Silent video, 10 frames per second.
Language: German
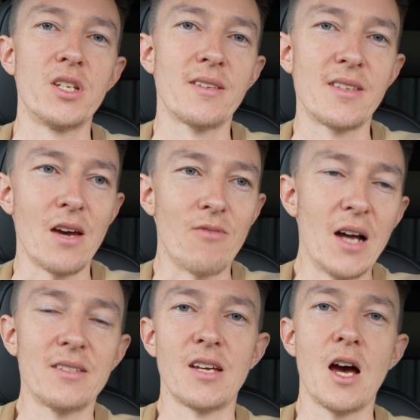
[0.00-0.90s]
ich jetzt
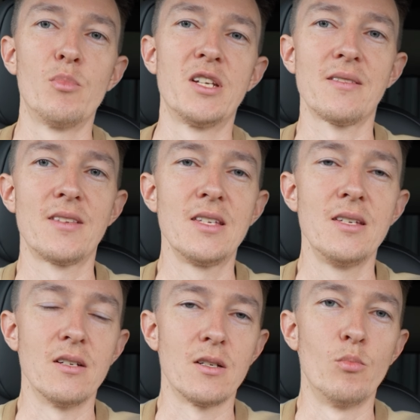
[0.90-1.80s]
erwartet habe, dass
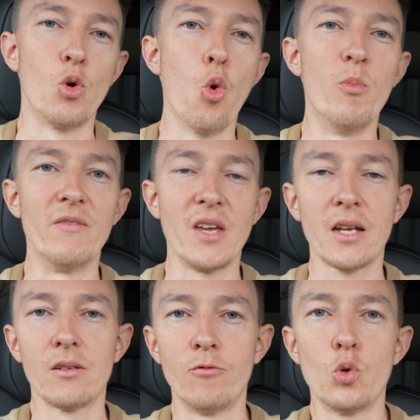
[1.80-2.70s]
sie äh, behoben
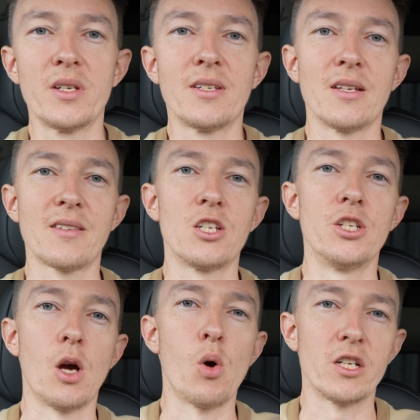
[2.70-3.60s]
werden, wurden
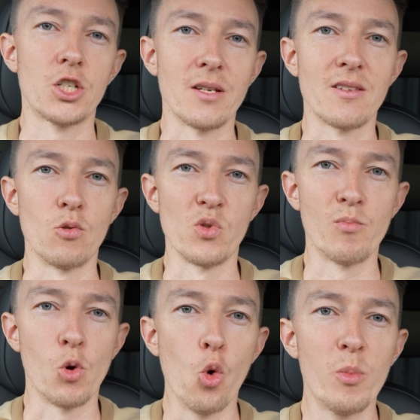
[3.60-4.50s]
tatsächlich auch anstandslos
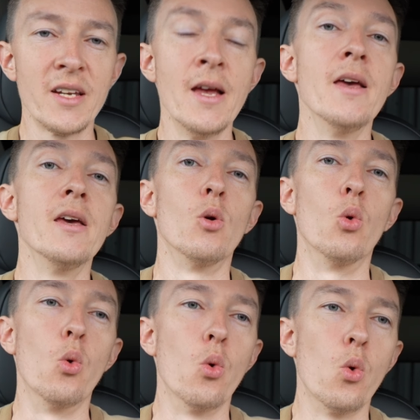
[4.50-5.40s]
behoben.
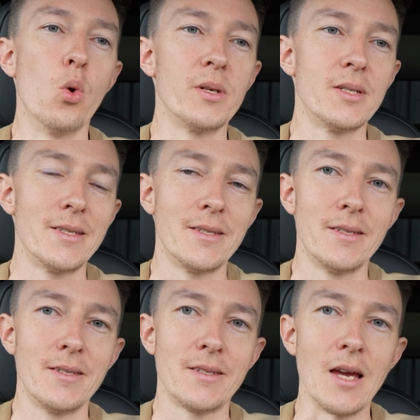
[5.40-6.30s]

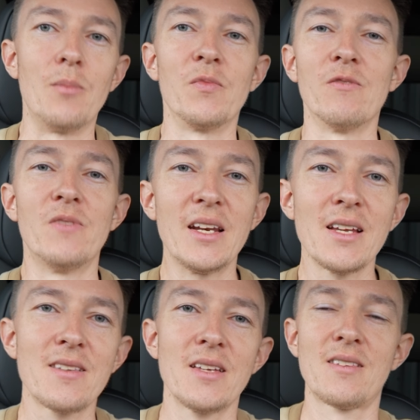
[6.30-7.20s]
Und ja, wenn
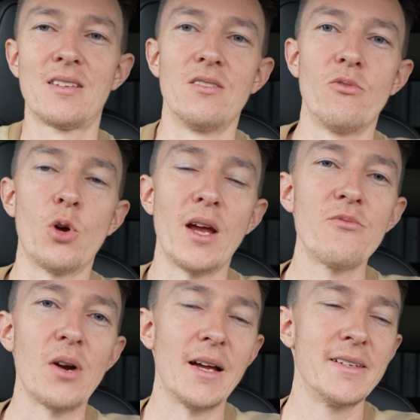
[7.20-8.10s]
das jetzt von
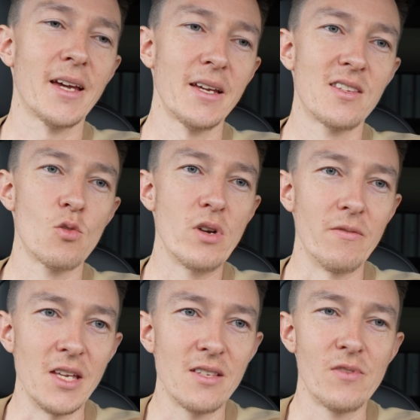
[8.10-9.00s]
Anfang an direkt so
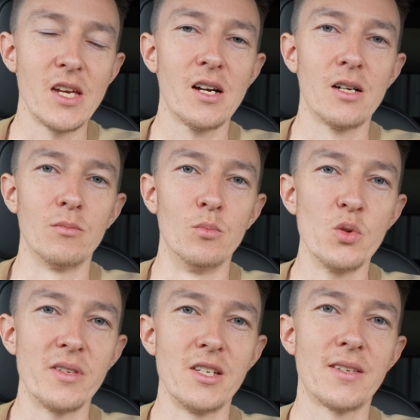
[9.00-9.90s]
gewesen wäre,
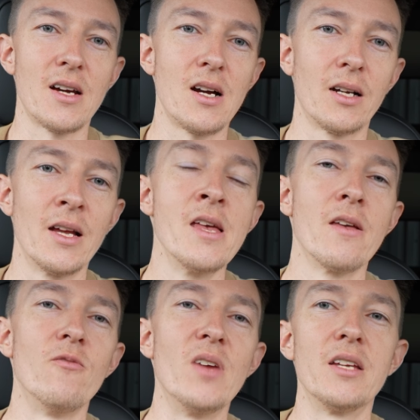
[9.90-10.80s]
muss ich sagen,
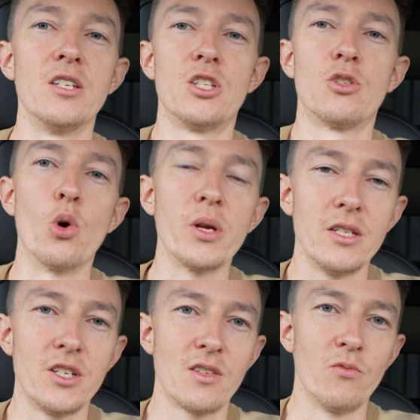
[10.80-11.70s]
wäre ich
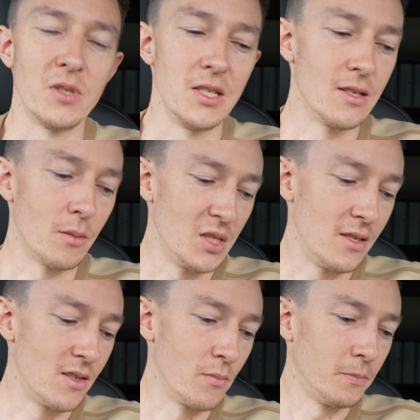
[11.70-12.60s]
deutlich zufriedener mit
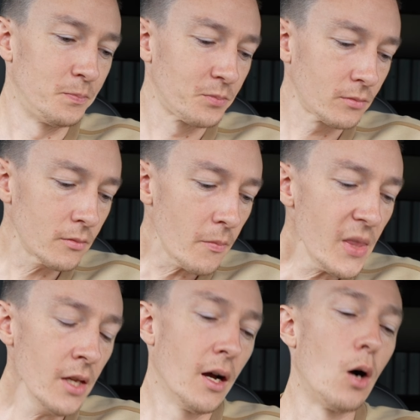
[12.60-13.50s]
diesem
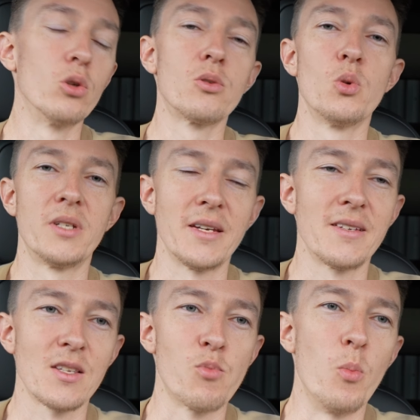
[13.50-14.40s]
Auto,
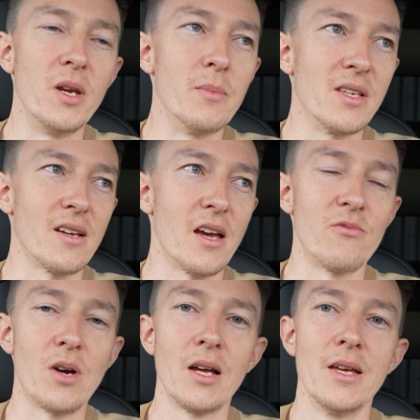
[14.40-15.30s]
denn das Problem ist
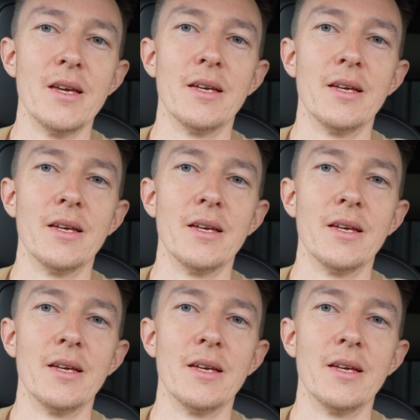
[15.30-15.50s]
einfach,